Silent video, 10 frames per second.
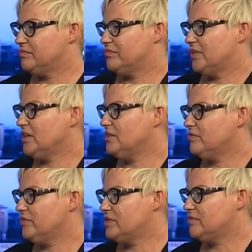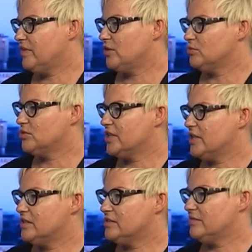na jednym festiwalu
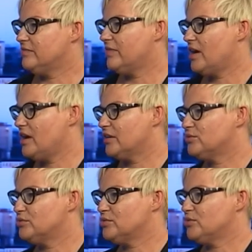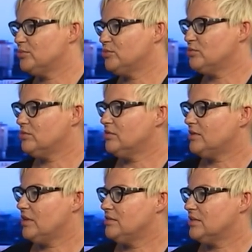jazz, funk, tu słyszymy tu do
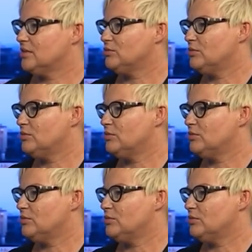tańca, tu do